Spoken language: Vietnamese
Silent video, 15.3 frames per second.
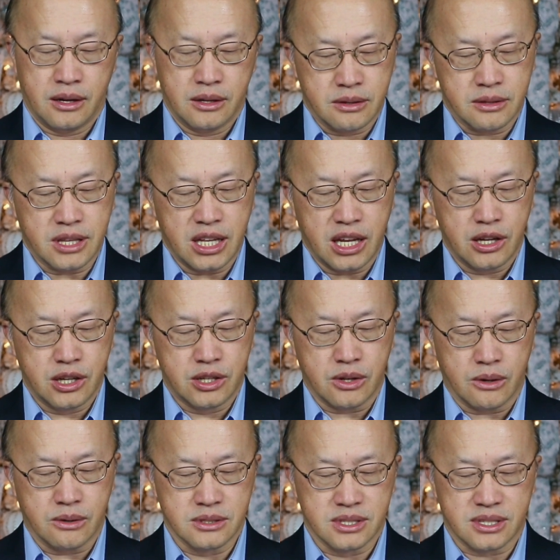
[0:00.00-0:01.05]
tụi tôi là
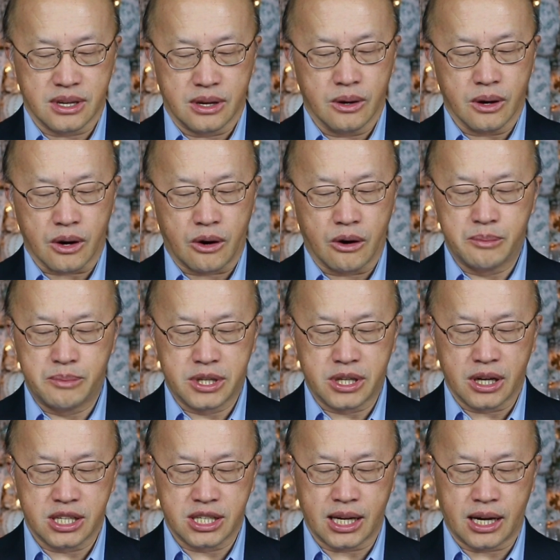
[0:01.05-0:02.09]
rong chỉ có coi bị
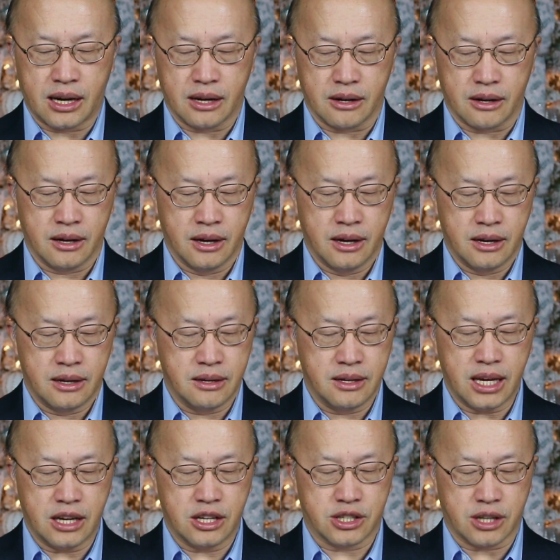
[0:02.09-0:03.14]
chơi ra là nên
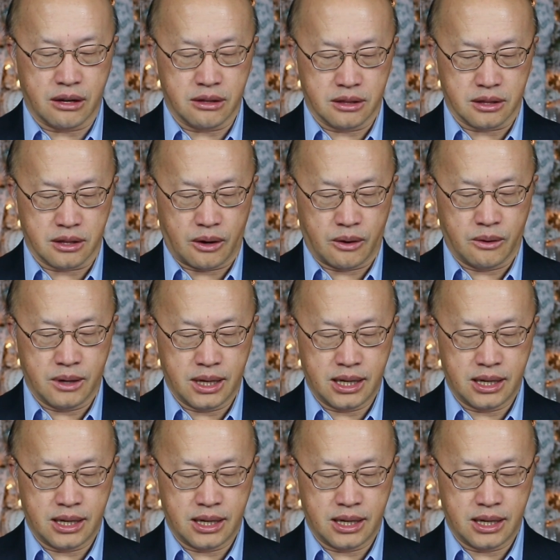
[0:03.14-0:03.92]
dân sợ tàu